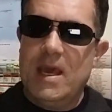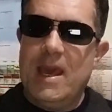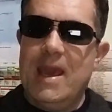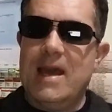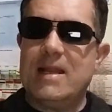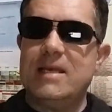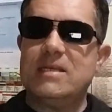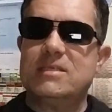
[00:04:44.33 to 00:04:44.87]

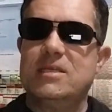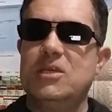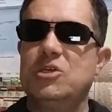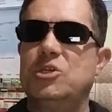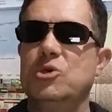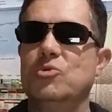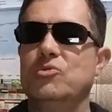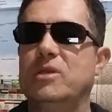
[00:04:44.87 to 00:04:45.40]
Ela
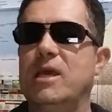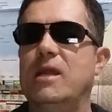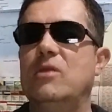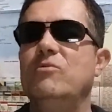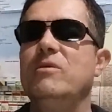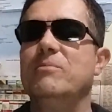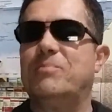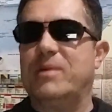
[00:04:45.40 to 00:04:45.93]
exigiu dele
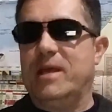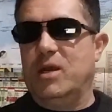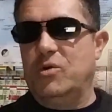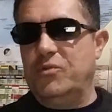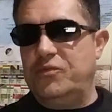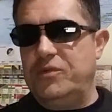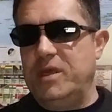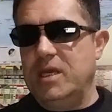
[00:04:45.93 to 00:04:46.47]
um
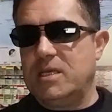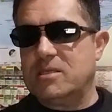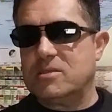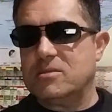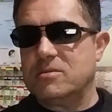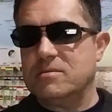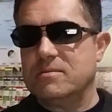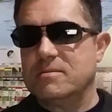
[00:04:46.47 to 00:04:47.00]
emprego
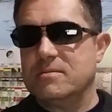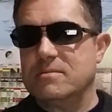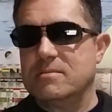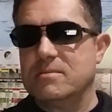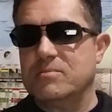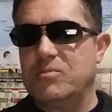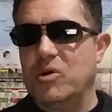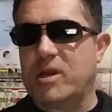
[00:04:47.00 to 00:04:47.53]
fixo,
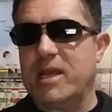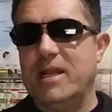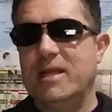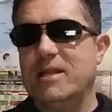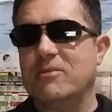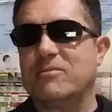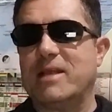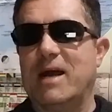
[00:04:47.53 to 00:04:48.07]
porque ele
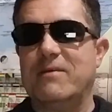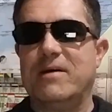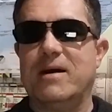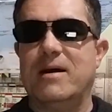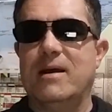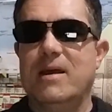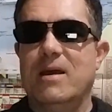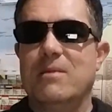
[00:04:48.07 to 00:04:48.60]
não
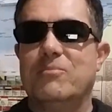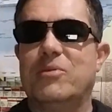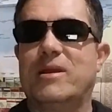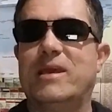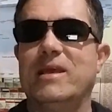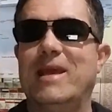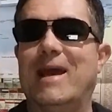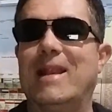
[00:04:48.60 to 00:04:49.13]
estava,
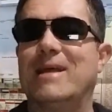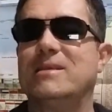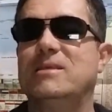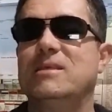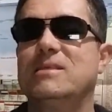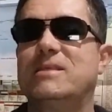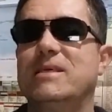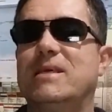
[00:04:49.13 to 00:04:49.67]
porque ela
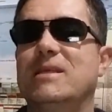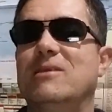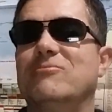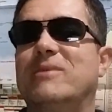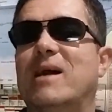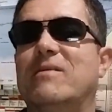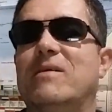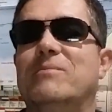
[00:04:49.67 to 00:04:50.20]
disse que não
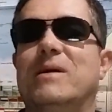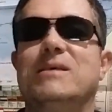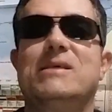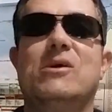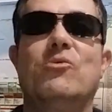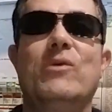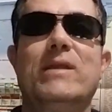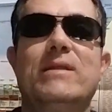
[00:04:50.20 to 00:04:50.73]
estava mais
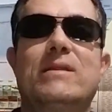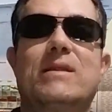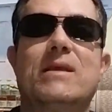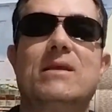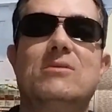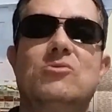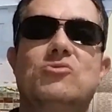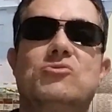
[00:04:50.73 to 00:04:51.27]

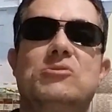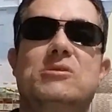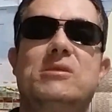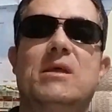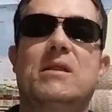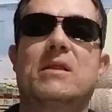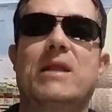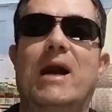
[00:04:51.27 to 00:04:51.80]
aguentando
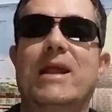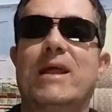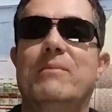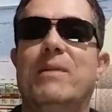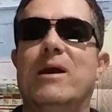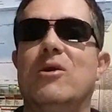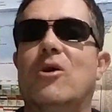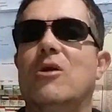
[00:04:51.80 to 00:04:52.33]
sustentar a
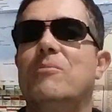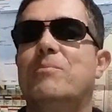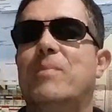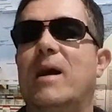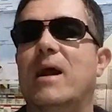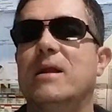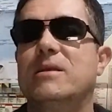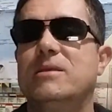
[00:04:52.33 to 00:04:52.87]
maior
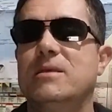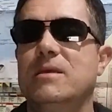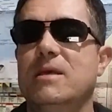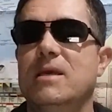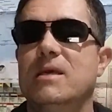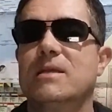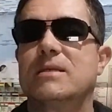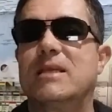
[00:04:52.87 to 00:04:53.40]
parte
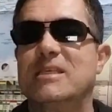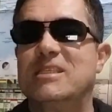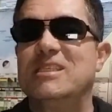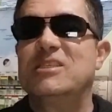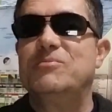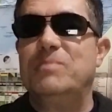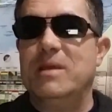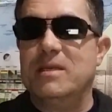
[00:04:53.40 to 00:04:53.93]
das
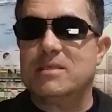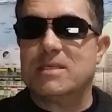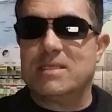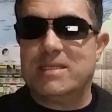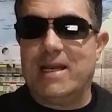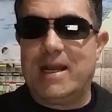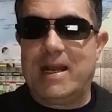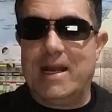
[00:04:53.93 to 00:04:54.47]

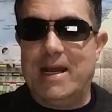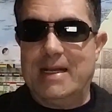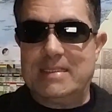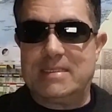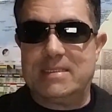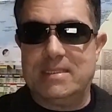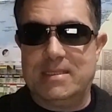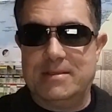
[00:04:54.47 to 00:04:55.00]
despesas da
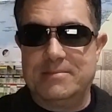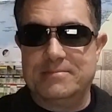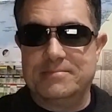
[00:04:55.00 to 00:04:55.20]
casa.